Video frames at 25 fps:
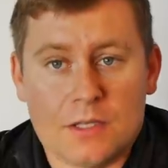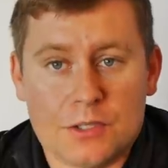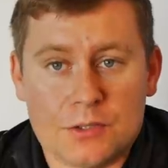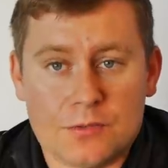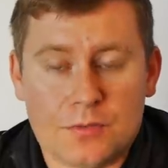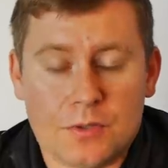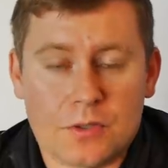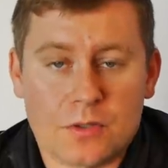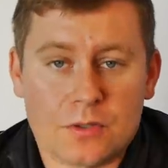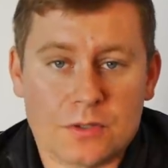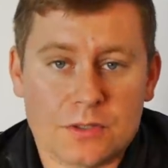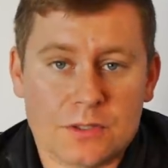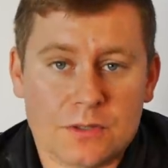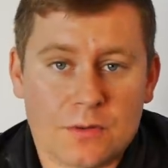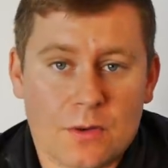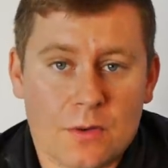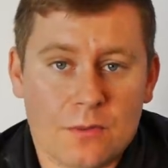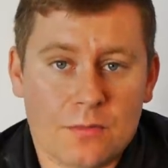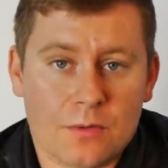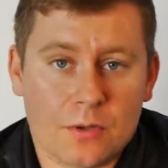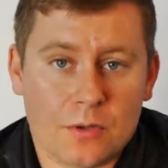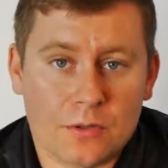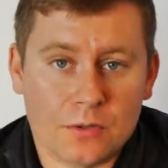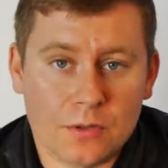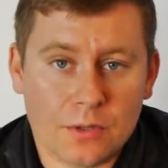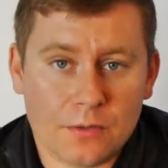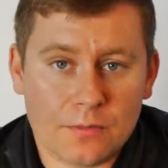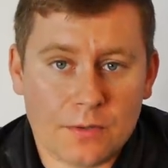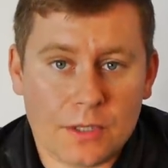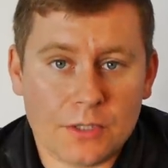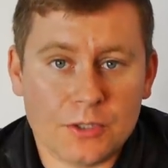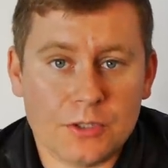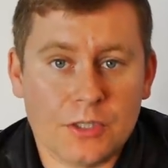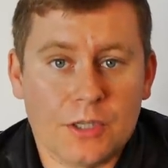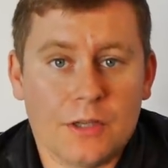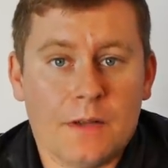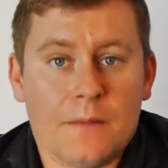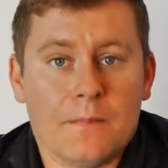Żwirko zdołał
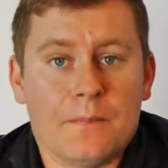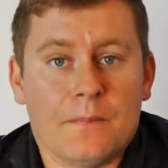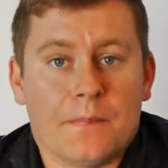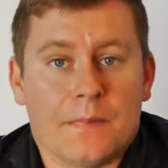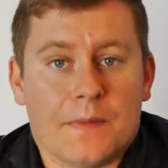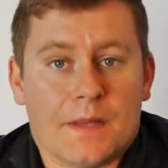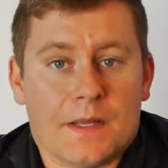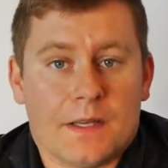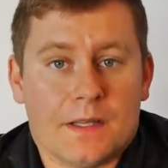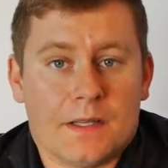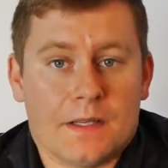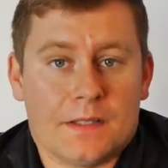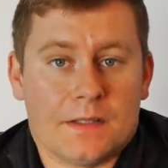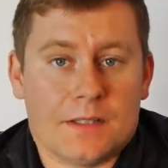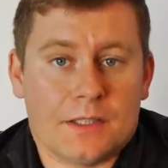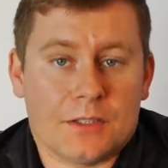wylądować, E,